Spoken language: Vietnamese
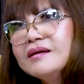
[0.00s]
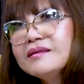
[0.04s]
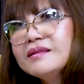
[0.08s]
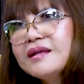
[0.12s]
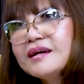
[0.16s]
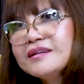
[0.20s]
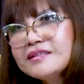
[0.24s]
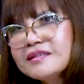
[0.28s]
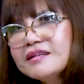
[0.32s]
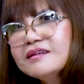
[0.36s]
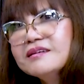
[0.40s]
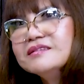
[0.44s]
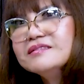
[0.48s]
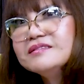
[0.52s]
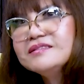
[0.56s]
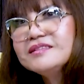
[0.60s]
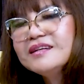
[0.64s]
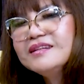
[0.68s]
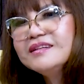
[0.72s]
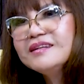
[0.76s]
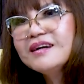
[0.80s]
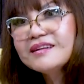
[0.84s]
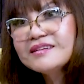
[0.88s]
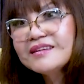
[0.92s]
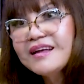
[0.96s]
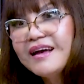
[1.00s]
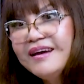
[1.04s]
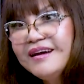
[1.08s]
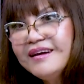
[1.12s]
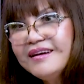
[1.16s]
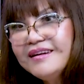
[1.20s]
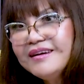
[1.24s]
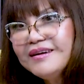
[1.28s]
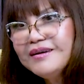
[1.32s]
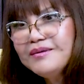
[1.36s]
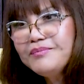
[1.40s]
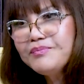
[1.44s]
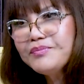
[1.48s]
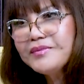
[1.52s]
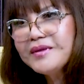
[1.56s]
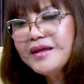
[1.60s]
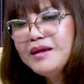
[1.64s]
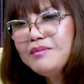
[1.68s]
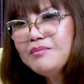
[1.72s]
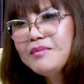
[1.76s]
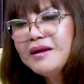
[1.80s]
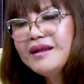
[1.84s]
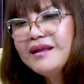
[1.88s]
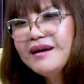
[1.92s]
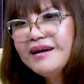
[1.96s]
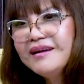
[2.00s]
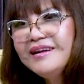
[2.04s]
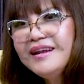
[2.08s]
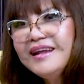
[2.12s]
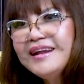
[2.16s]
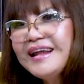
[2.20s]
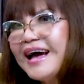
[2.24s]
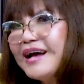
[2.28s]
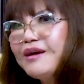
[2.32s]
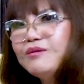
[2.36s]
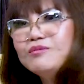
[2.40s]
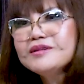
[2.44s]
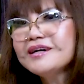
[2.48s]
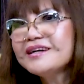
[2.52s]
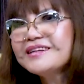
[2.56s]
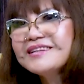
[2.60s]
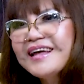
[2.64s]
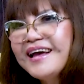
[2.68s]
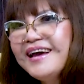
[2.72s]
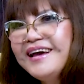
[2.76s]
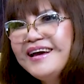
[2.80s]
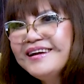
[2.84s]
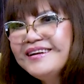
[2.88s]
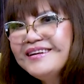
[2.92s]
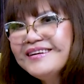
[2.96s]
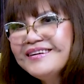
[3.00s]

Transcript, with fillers: thực sự trên thực tế đó khi mà lớn lên ai cũng thực tế